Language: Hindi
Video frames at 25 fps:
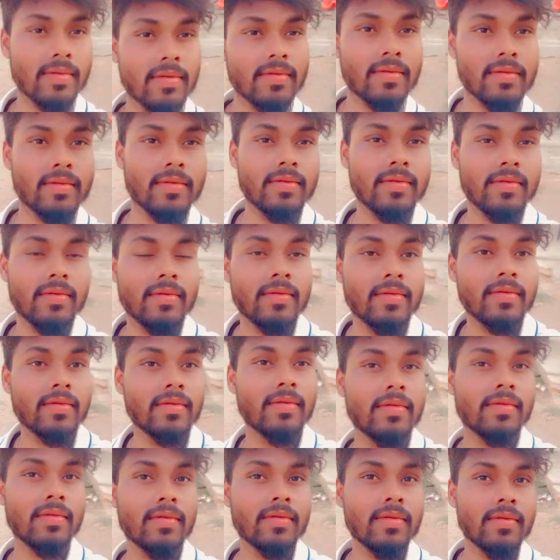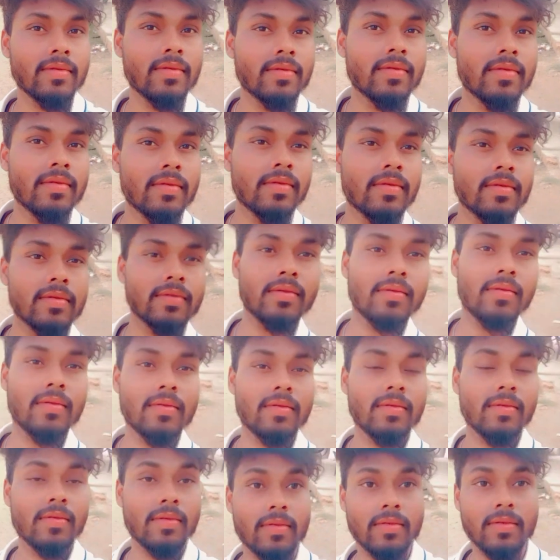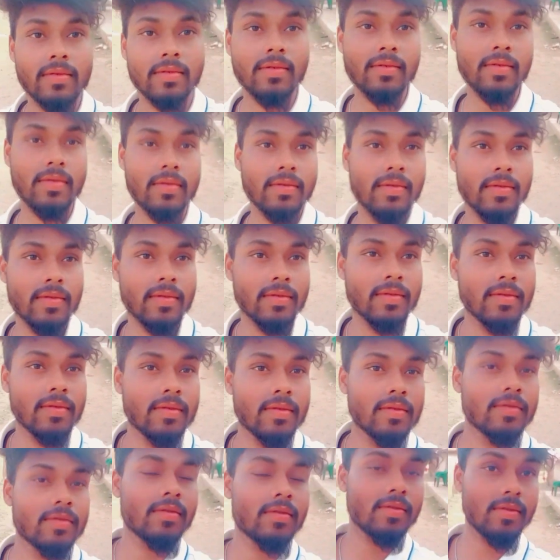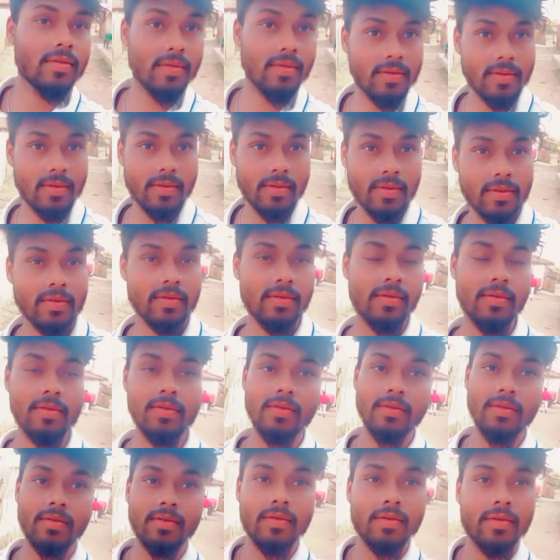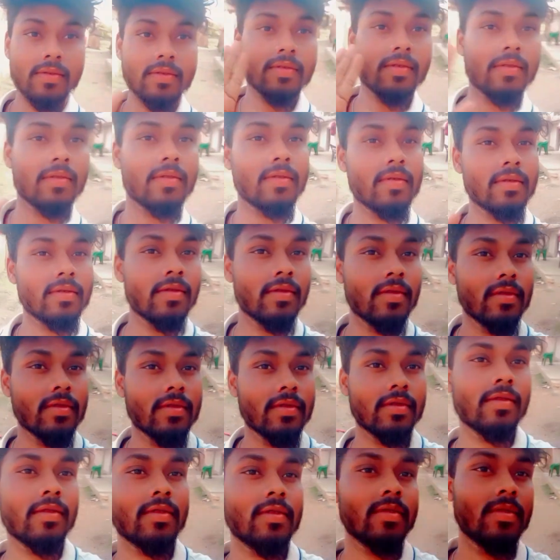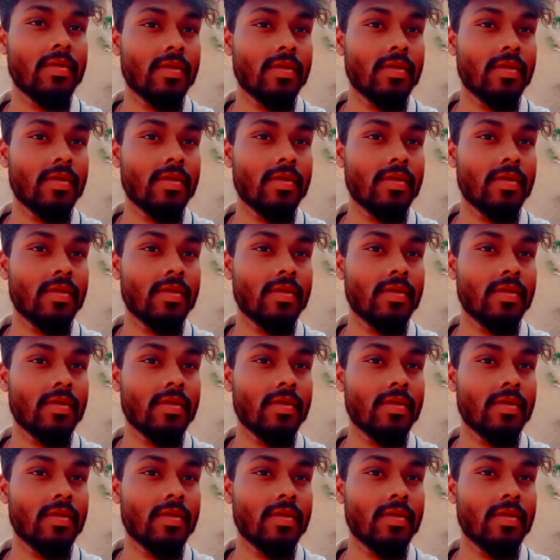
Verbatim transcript: बाद दोस्तों इधर का नज़ारा तो सब ठीक है तो दोस्तों मिलते हैं अगले ब्लॉक में